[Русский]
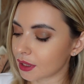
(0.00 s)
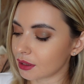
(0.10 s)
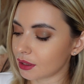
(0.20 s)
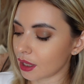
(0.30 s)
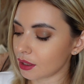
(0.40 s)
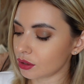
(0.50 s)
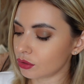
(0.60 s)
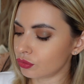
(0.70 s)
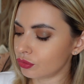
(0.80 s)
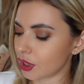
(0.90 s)
Я не
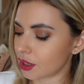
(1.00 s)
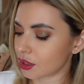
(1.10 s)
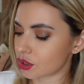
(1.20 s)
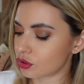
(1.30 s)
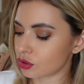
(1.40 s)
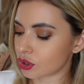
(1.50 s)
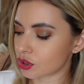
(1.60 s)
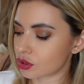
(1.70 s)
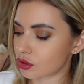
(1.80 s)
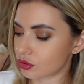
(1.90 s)
уверена, что это
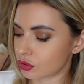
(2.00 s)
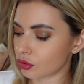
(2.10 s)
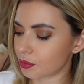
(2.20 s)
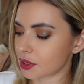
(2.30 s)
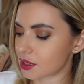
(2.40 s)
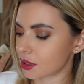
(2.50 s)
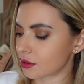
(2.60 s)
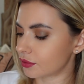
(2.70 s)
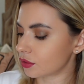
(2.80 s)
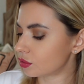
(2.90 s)

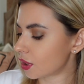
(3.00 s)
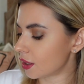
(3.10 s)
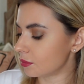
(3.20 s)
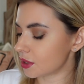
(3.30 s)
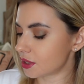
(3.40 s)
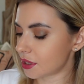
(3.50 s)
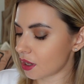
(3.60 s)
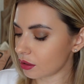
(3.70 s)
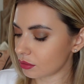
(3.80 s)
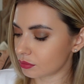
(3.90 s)
100% натуральный
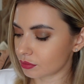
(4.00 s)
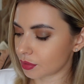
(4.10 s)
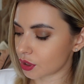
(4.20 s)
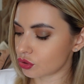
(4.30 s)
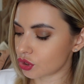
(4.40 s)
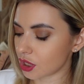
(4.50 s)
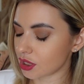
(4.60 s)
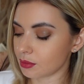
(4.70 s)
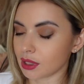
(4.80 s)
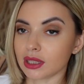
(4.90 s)
материал, по
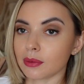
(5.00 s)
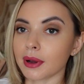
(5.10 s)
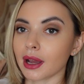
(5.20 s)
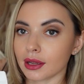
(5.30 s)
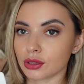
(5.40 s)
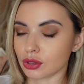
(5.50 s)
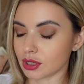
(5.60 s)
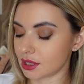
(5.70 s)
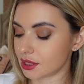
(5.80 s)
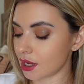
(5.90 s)
ощущениям нет, я пока их еще не
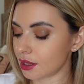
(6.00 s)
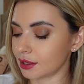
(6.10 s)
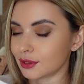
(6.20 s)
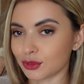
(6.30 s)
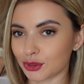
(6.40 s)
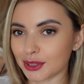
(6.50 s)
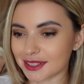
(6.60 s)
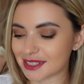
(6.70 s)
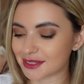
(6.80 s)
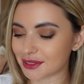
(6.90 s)
стирала, это вот
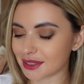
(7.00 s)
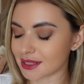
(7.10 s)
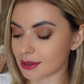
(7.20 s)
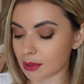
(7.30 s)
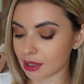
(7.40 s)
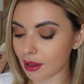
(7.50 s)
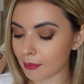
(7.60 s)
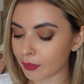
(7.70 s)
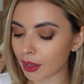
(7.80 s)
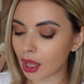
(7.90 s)
только сегодня
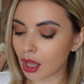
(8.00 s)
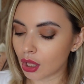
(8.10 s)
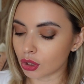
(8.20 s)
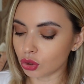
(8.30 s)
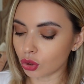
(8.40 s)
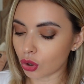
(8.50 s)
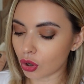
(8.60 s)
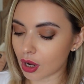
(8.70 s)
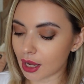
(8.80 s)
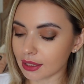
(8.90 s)
забрала.
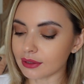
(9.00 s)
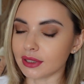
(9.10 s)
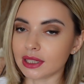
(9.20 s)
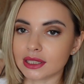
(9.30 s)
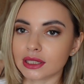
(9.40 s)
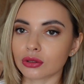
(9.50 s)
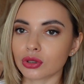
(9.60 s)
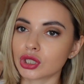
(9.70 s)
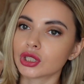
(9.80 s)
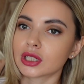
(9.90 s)
Но они выглядят
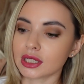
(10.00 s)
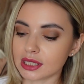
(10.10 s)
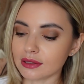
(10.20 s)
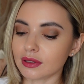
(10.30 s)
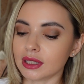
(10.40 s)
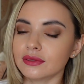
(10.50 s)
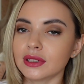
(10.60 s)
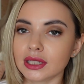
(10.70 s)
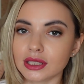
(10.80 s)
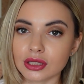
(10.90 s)
очень красиво, не
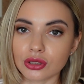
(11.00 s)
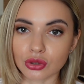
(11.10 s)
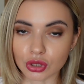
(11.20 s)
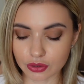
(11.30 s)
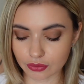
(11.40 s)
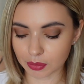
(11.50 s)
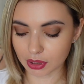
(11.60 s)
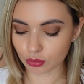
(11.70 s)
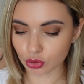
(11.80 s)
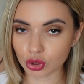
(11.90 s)
выглядят дешево,
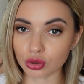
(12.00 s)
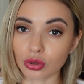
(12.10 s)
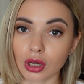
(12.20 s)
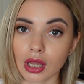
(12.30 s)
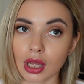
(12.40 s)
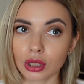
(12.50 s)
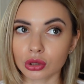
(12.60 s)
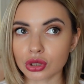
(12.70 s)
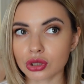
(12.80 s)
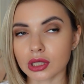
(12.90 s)
потому что
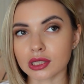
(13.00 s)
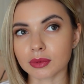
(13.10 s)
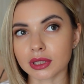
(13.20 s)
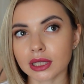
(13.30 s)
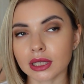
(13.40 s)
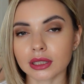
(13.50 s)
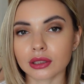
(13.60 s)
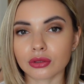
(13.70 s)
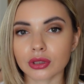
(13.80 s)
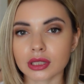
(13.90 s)
то, что я смотрела на
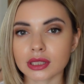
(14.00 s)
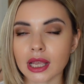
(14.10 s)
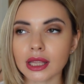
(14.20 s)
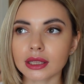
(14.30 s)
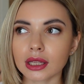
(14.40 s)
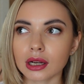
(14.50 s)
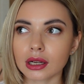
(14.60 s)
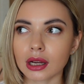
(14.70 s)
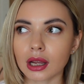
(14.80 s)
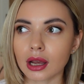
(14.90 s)
других сайтах